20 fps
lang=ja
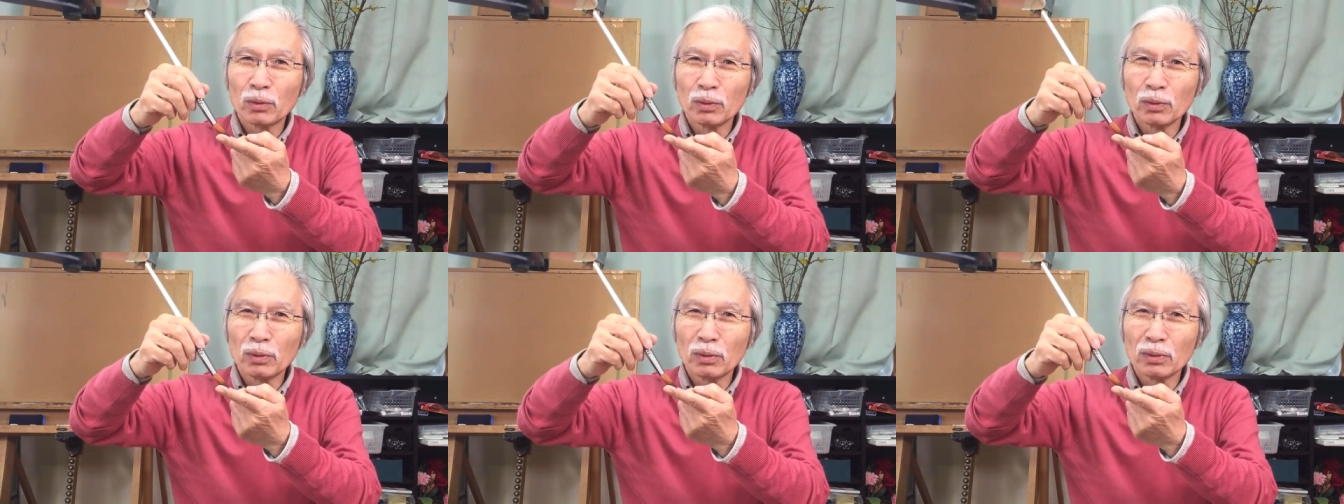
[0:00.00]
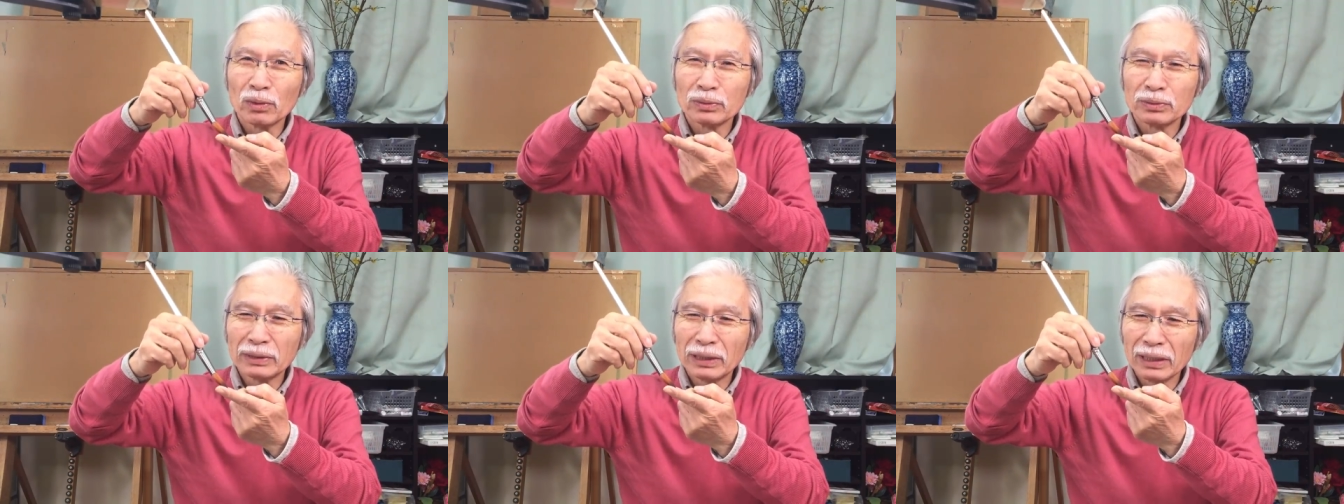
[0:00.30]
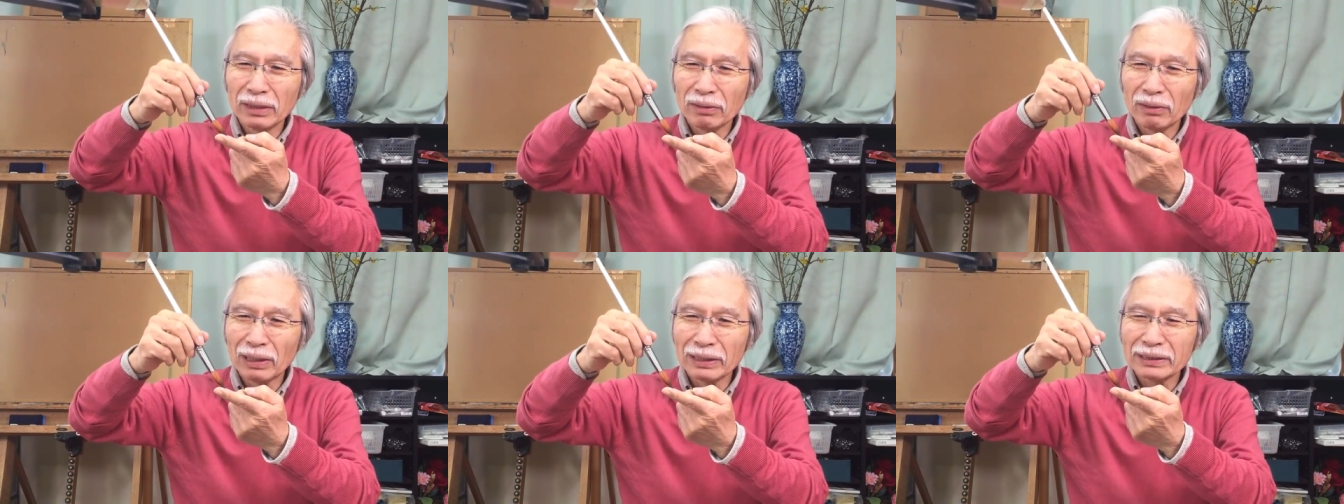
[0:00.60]
この
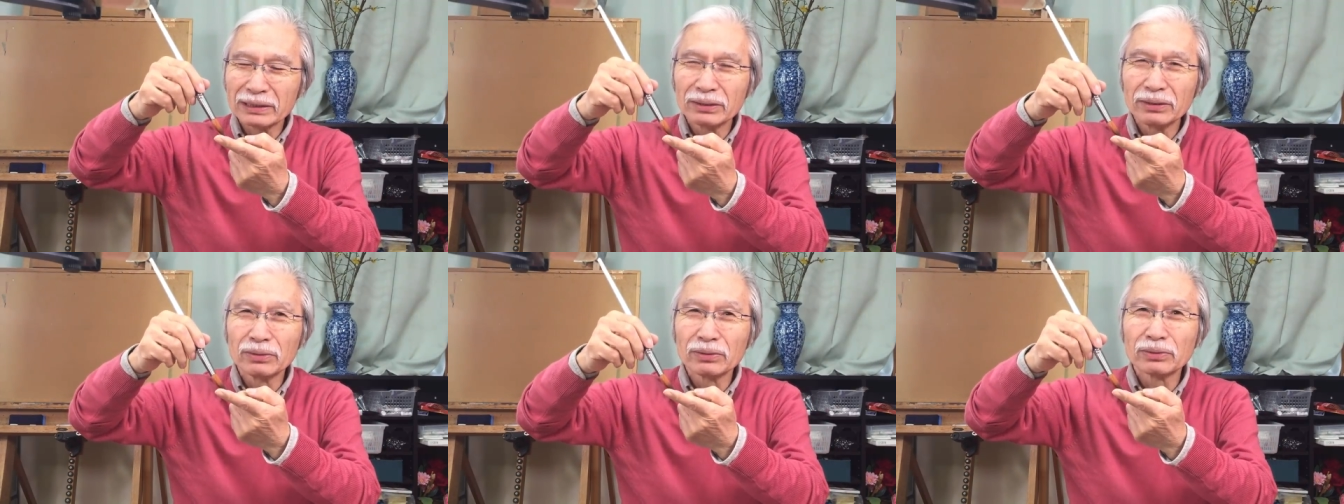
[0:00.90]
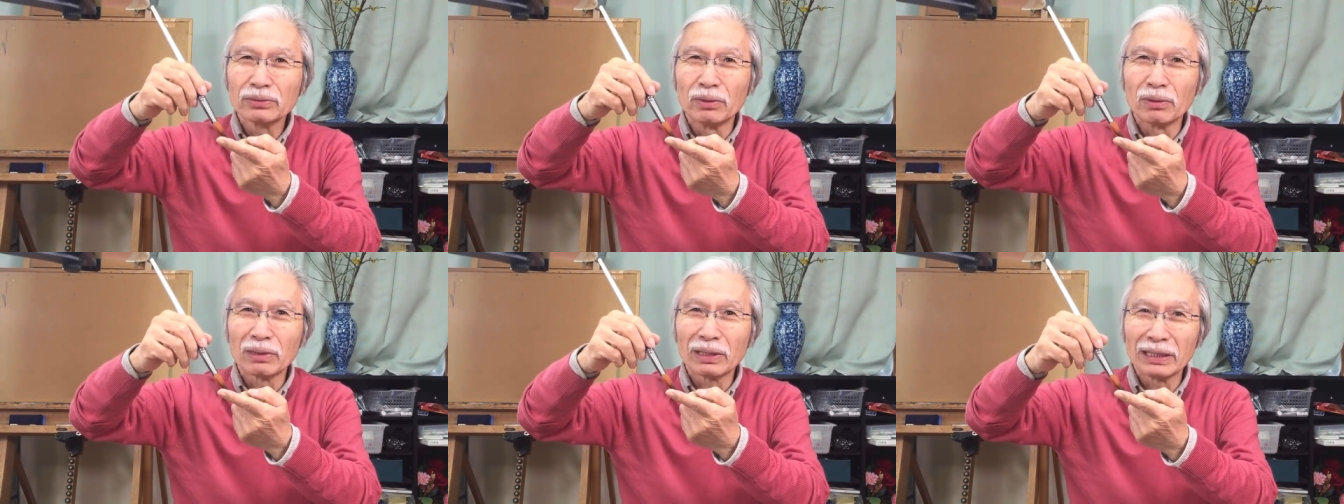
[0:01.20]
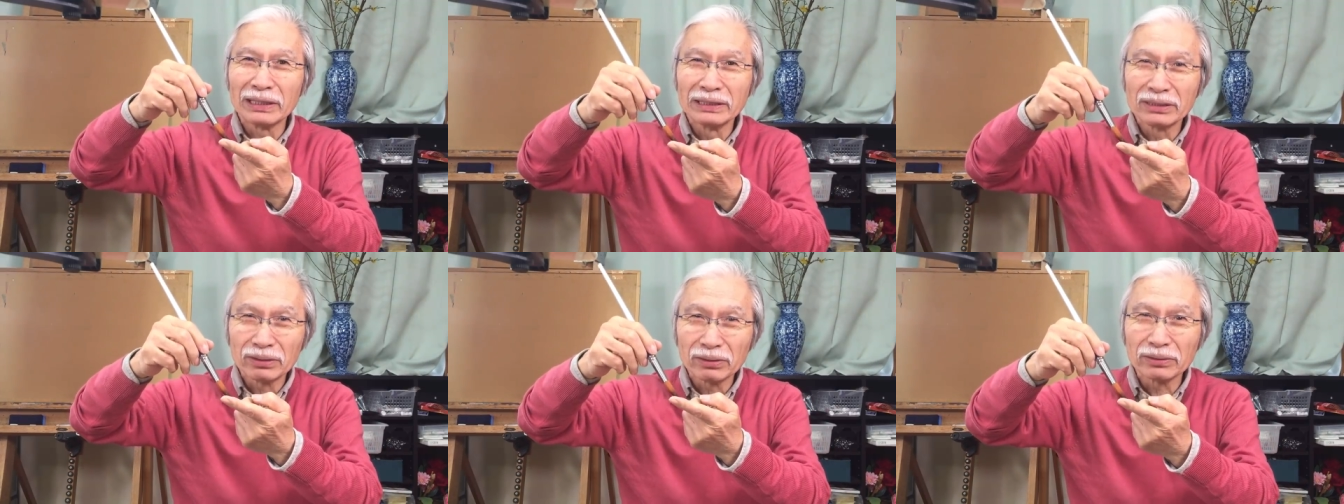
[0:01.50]
筆の圧力
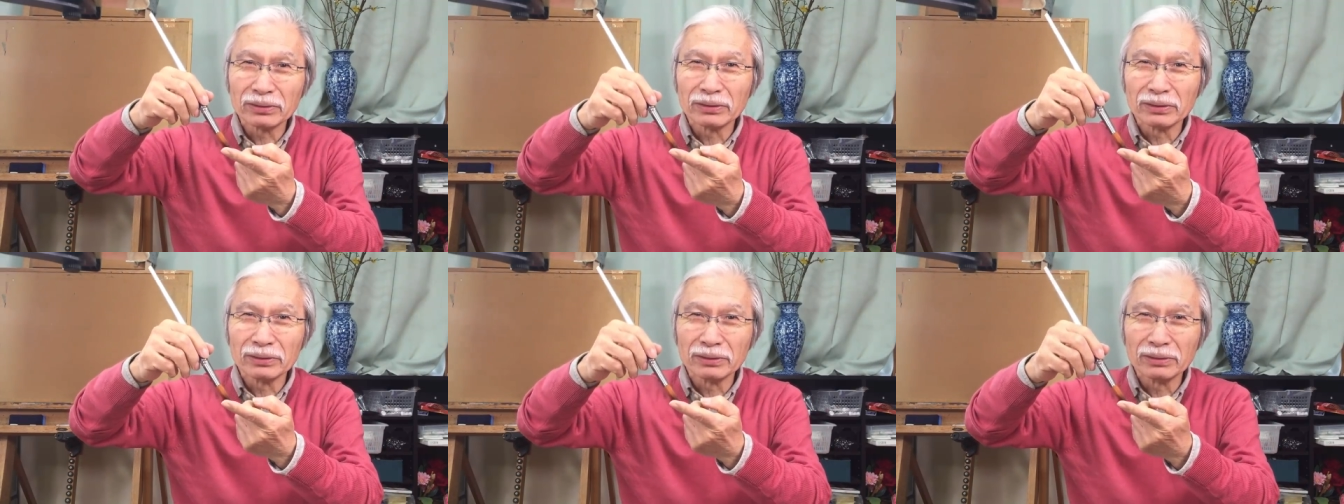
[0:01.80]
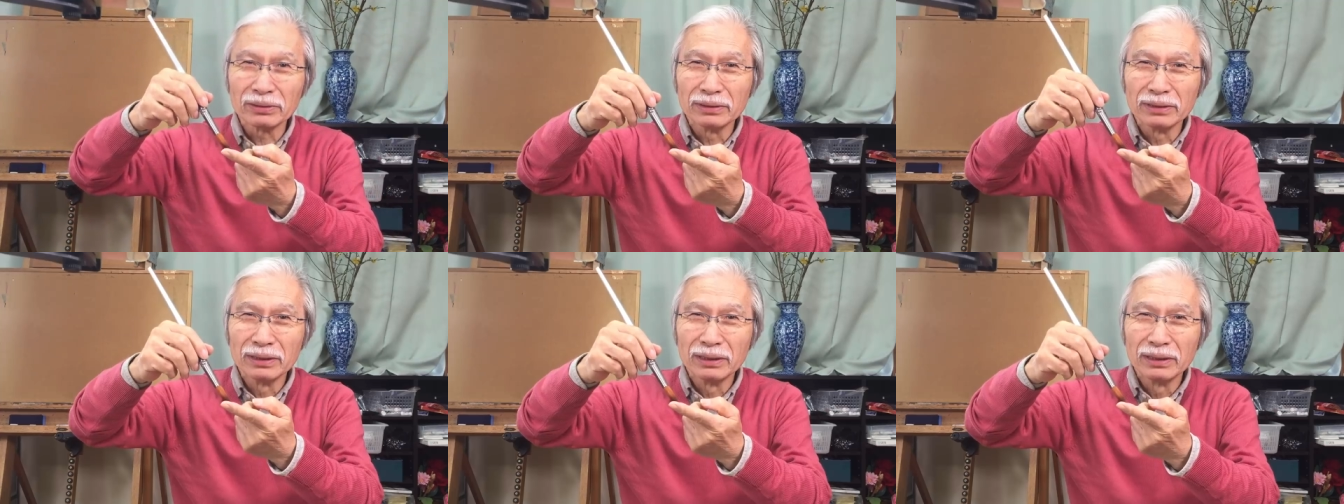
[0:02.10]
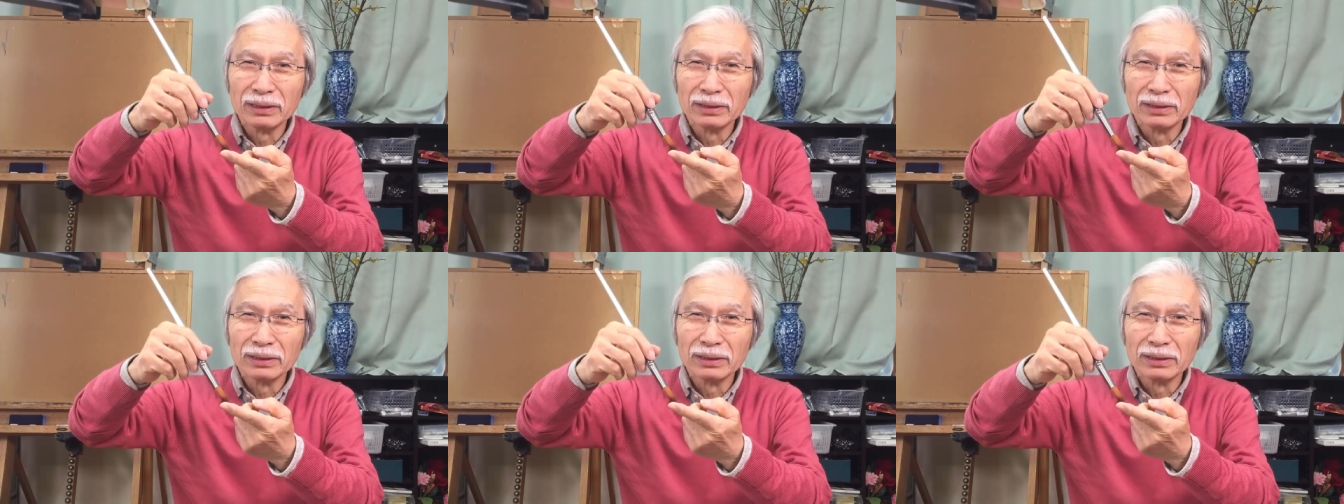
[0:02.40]
を感じ取るという、